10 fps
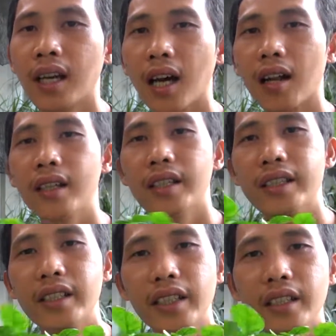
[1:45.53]
好了，
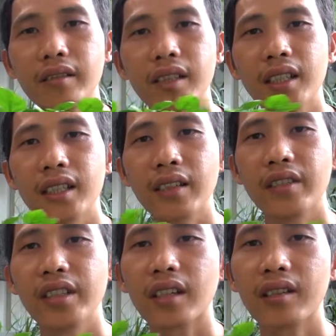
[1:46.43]
今天就跟大家
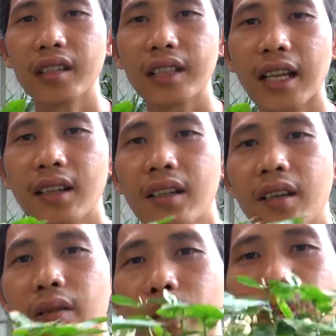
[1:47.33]
分享到这里了，
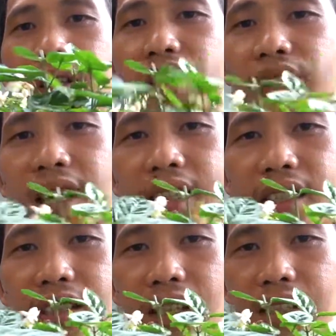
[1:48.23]
我们下
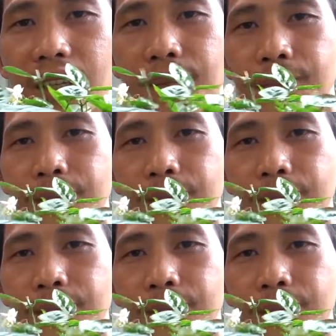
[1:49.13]
期再见。